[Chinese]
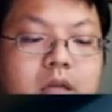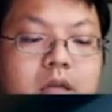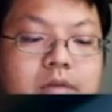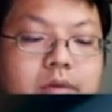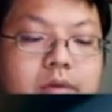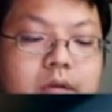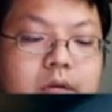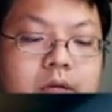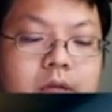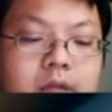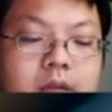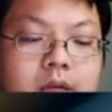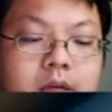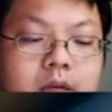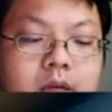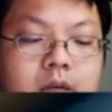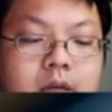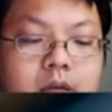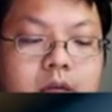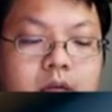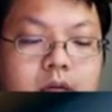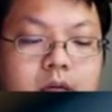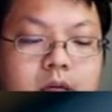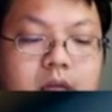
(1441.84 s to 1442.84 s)
因为
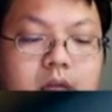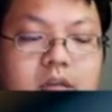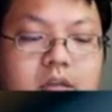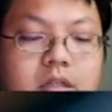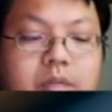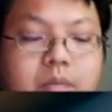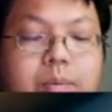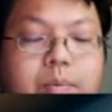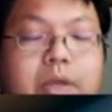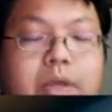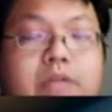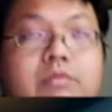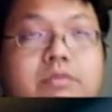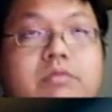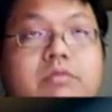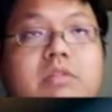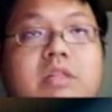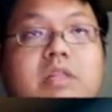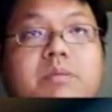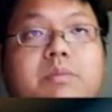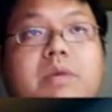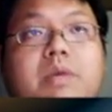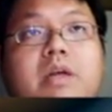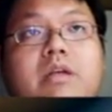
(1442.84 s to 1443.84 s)
二的倍数
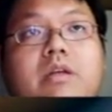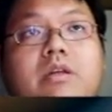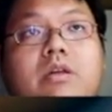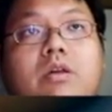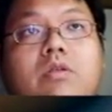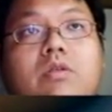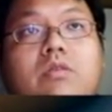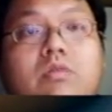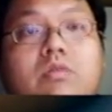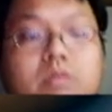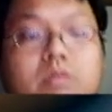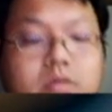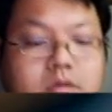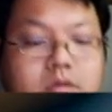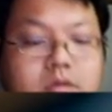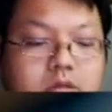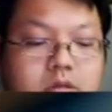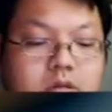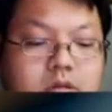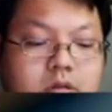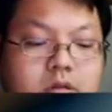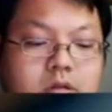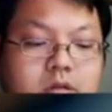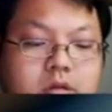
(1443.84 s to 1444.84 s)
里面有
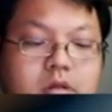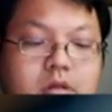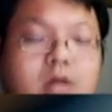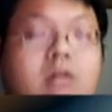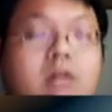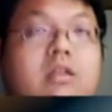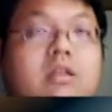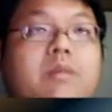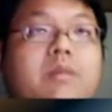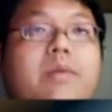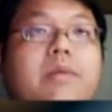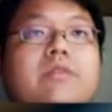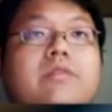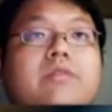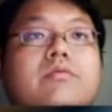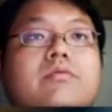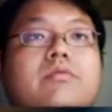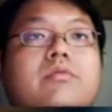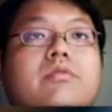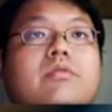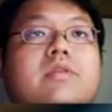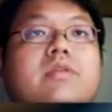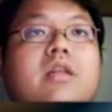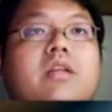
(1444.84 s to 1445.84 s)
二的倍
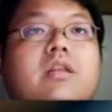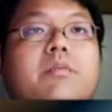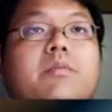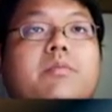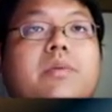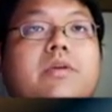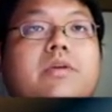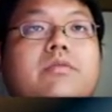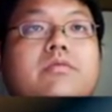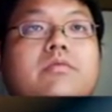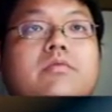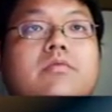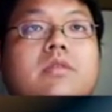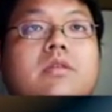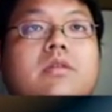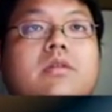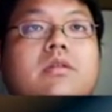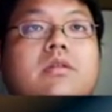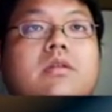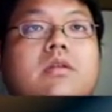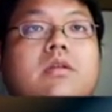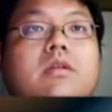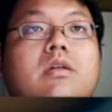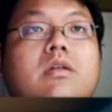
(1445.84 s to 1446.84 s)
数又三的倍数
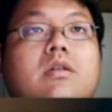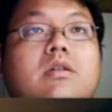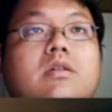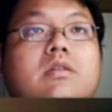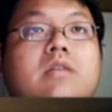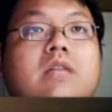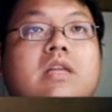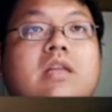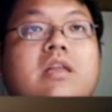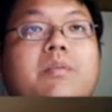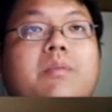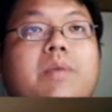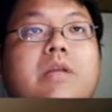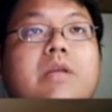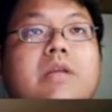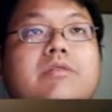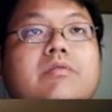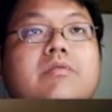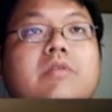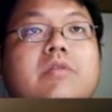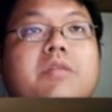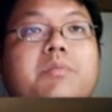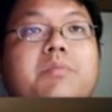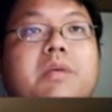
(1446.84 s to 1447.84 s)
的，三的倍
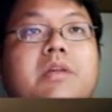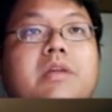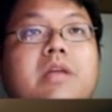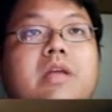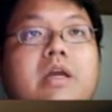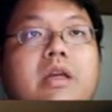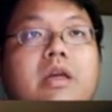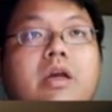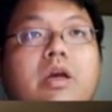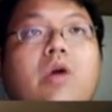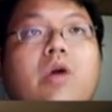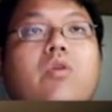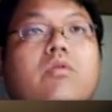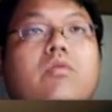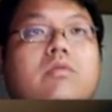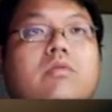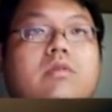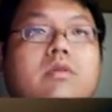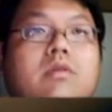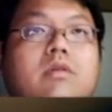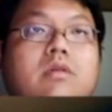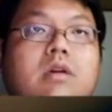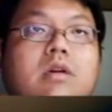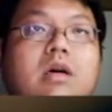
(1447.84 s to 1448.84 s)
数里面也有
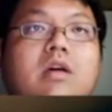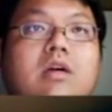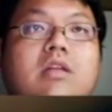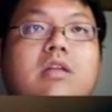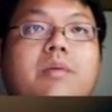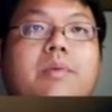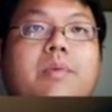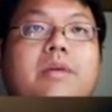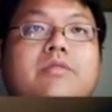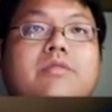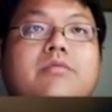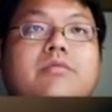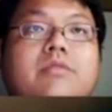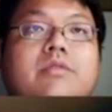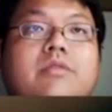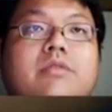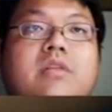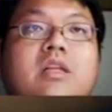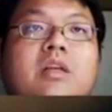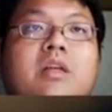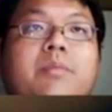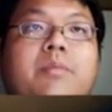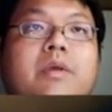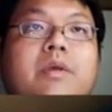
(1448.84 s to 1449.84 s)
二的倍数又
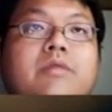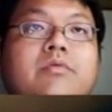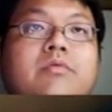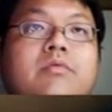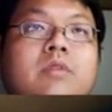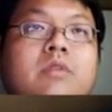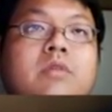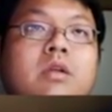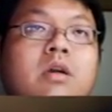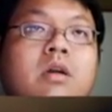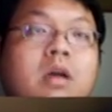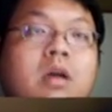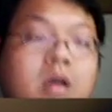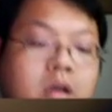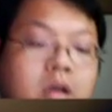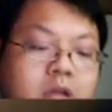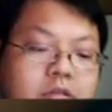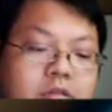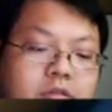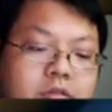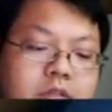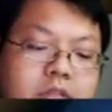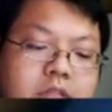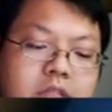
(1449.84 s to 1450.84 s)
三的倍数的，
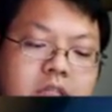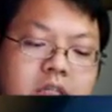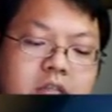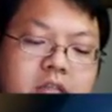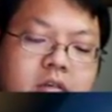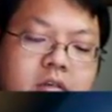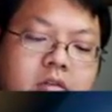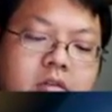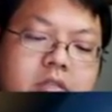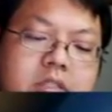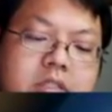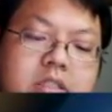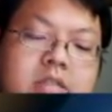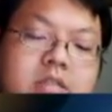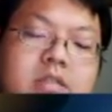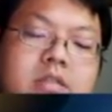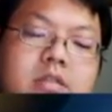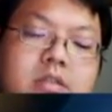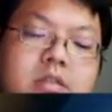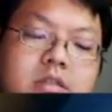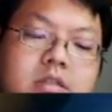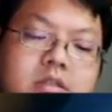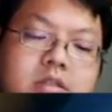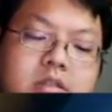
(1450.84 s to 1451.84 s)
所以这个东
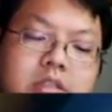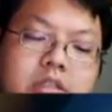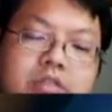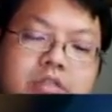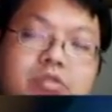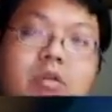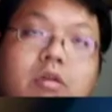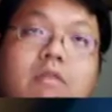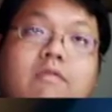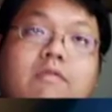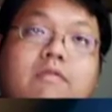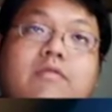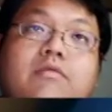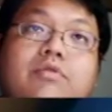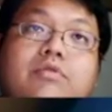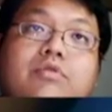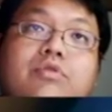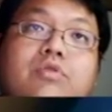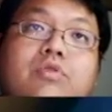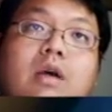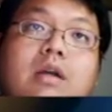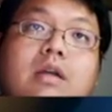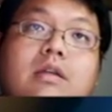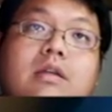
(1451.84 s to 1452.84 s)
西你重复
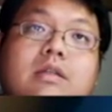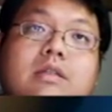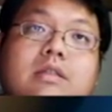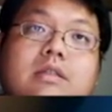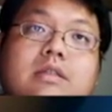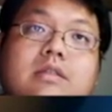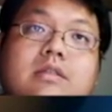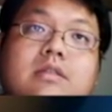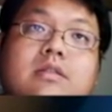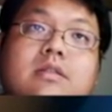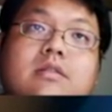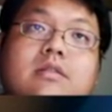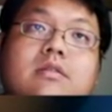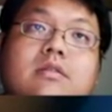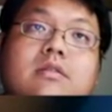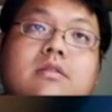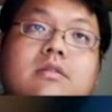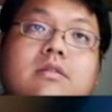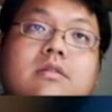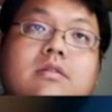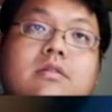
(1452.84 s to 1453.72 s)
算了一次，